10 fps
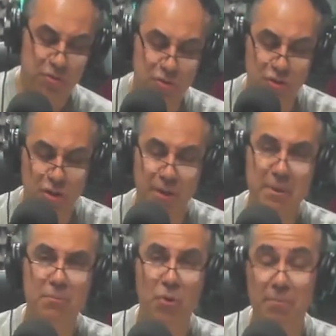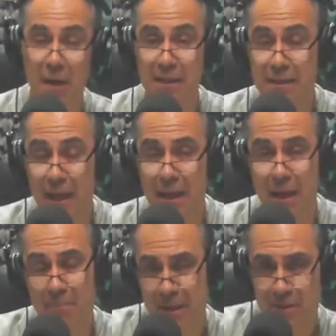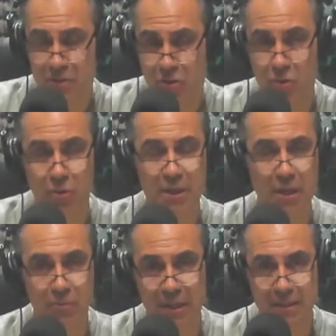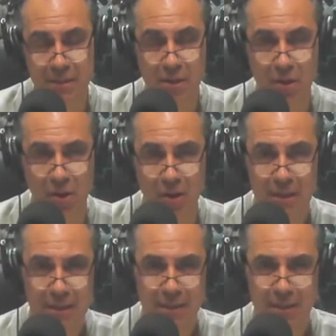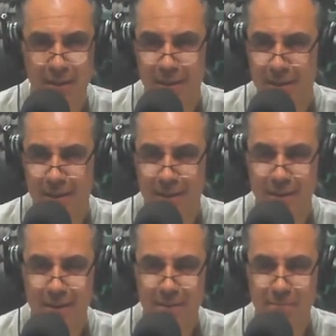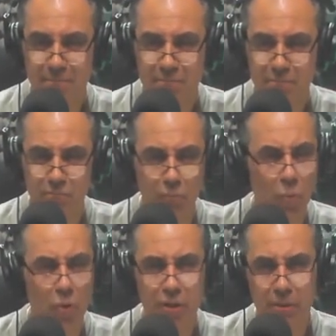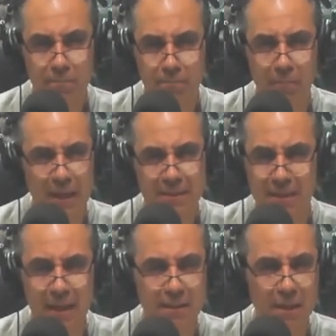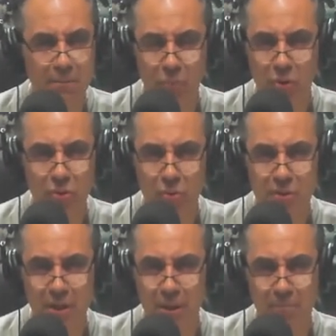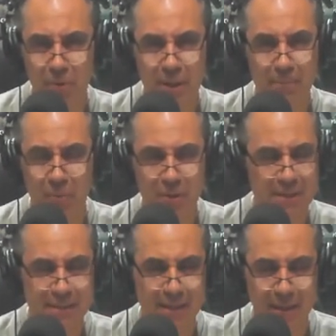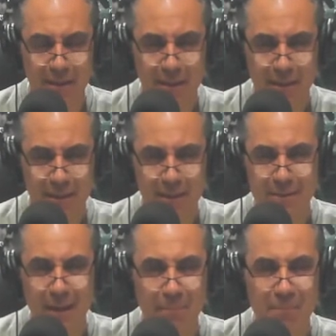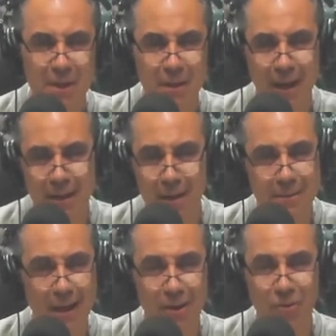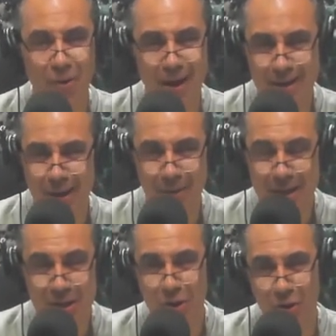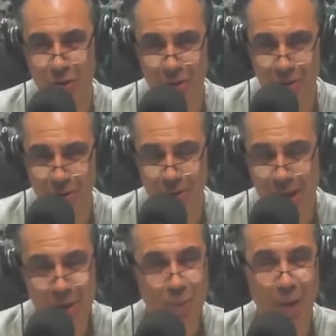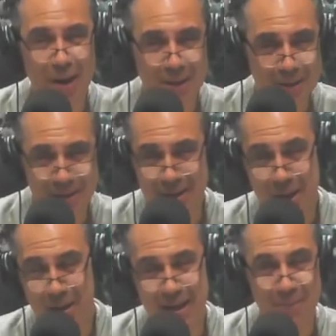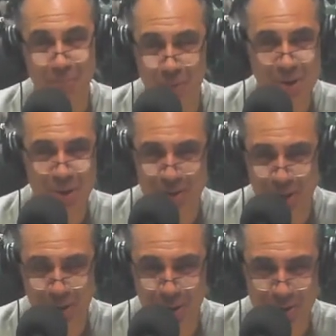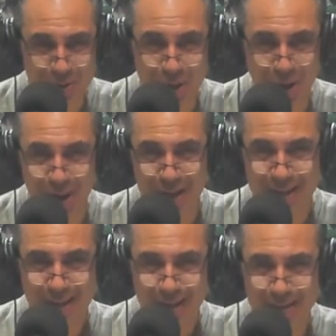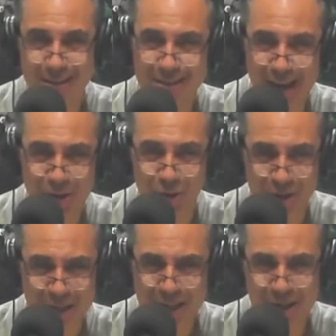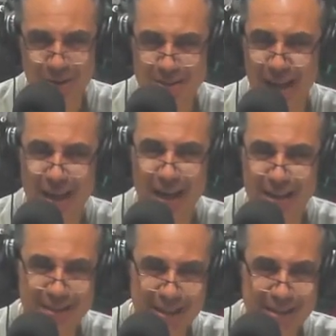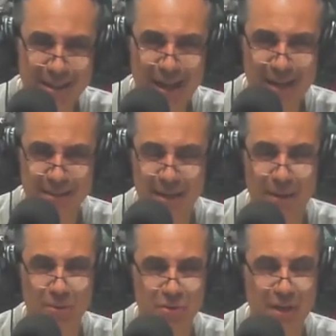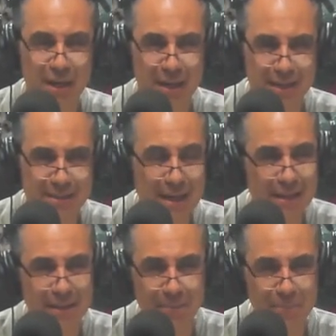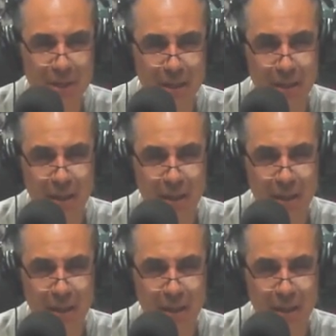yo te vi muy plantada, aparte sos dueña de un estilo. Eh, muy versátil, muy dúctil, porque podés hacer eh, tan bien aquel tango arrabalero con el cual el mm. gran público te conoció, ese tango río, esa característica que tenías vos y que la hacías tan bien,